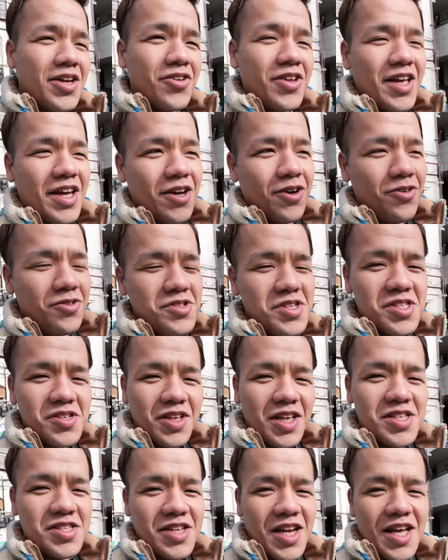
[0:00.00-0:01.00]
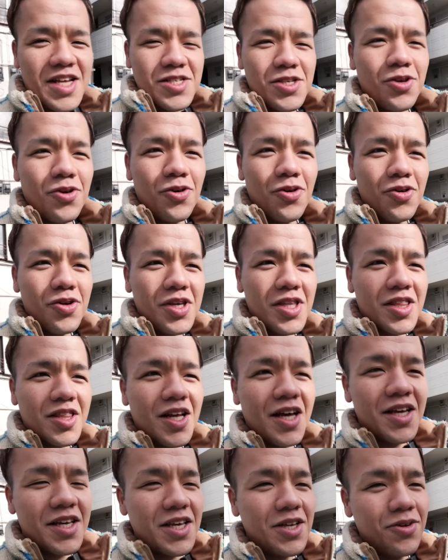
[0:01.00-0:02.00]
なので本日はですね、そういっ
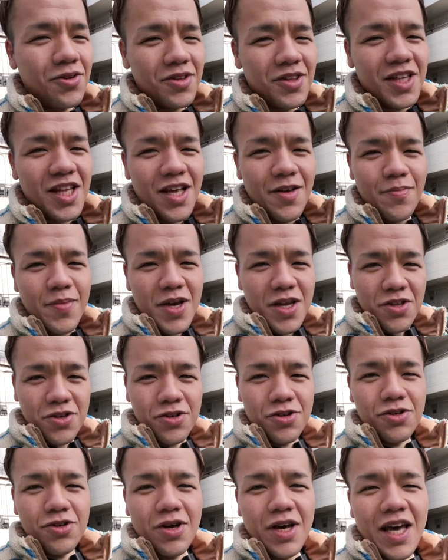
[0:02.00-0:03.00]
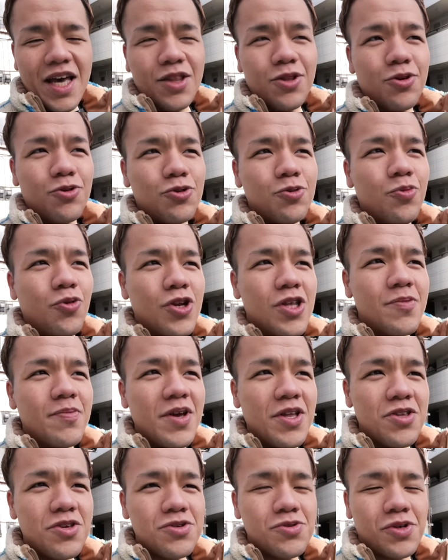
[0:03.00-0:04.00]
たいろんなメニュー、特盛り
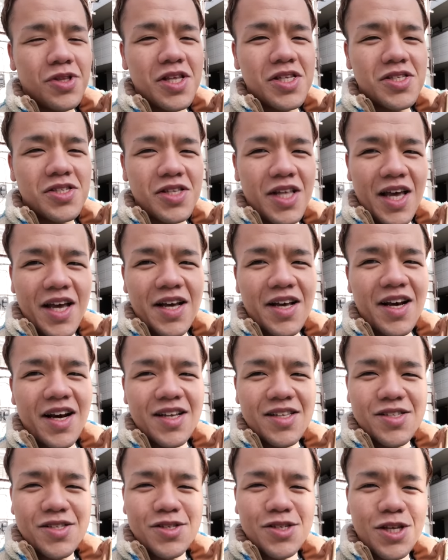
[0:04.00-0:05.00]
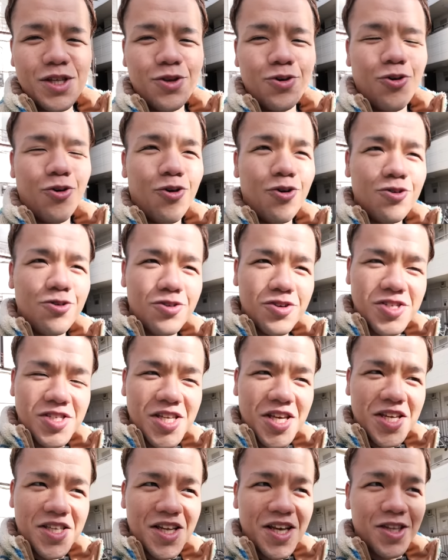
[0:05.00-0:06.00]
メニューをですねがっつりと大食いし
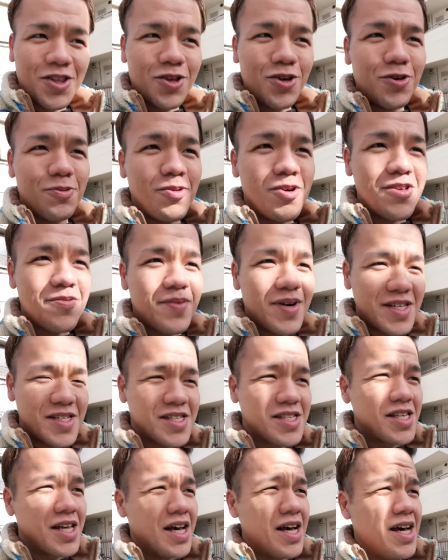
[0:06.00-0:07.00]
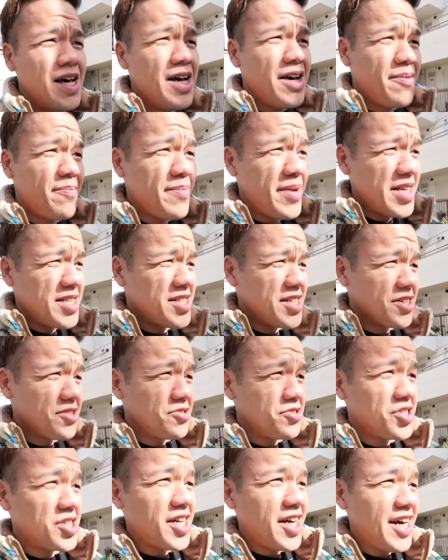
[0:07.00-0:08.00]
ていきたいと思います。めちゃ
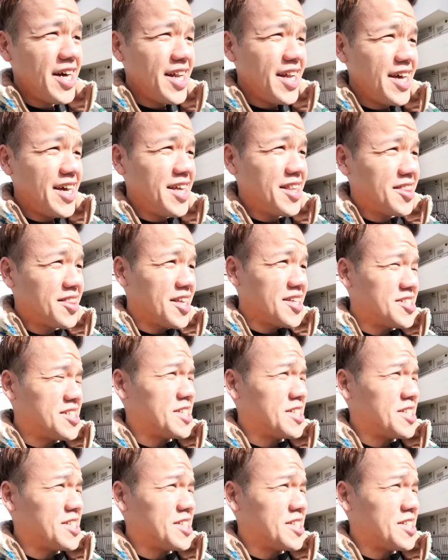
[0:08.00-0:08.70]
くちゃ腹減った